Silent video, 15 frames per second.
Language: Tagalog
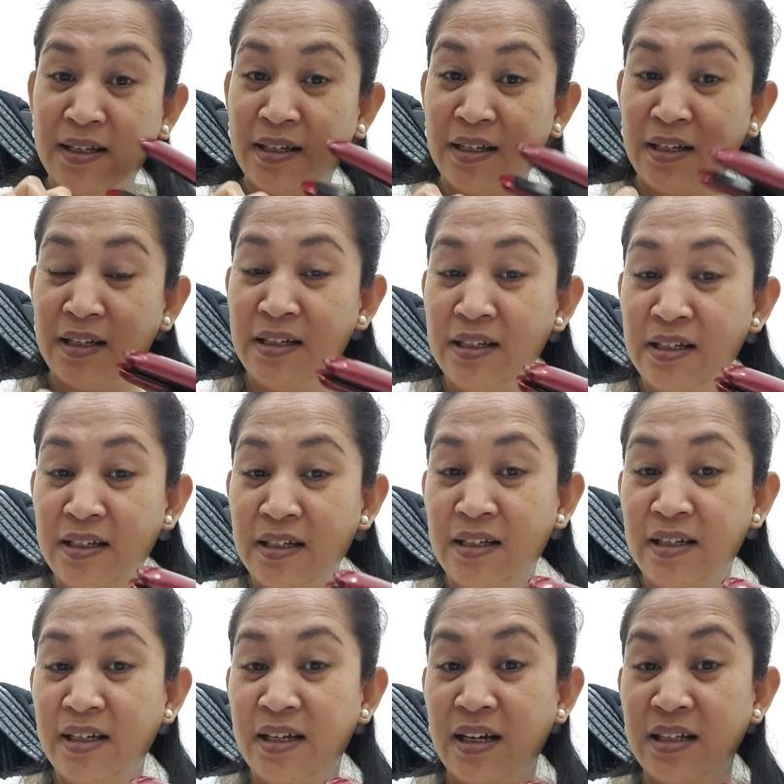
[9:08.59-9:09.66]
Ha?
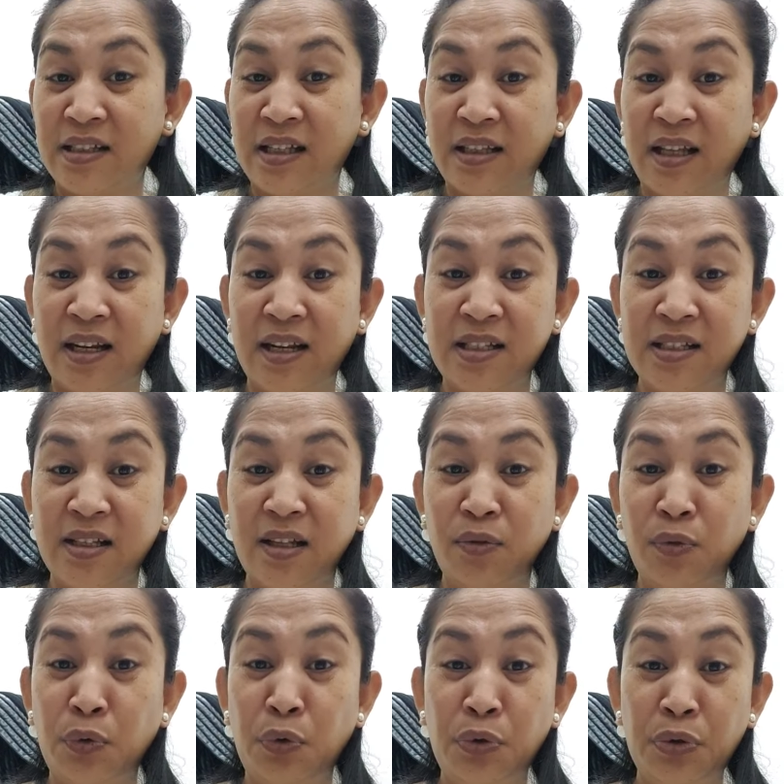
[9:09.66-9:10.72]
Ang satanas
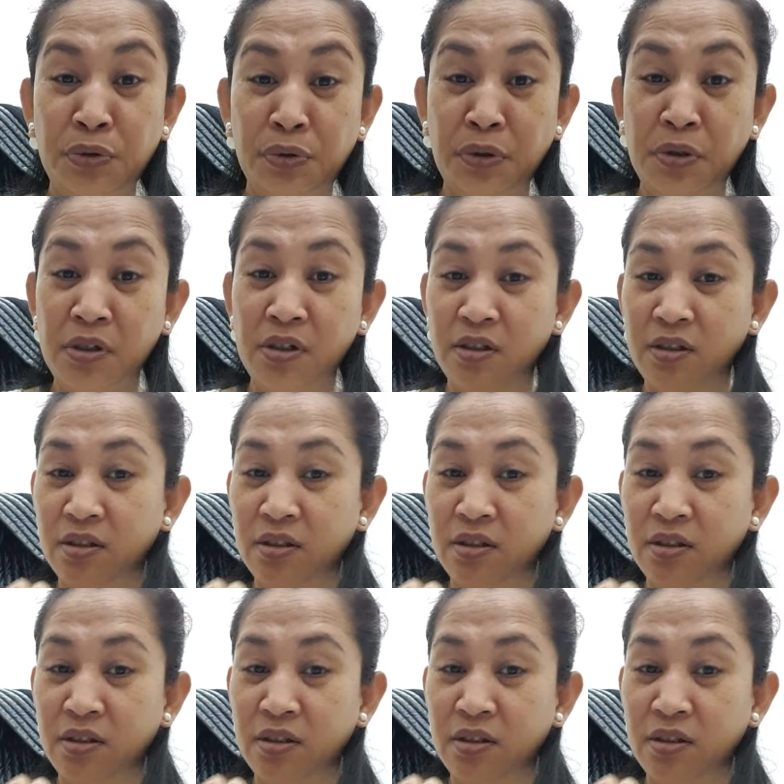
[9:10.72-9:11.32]
nandoon, no?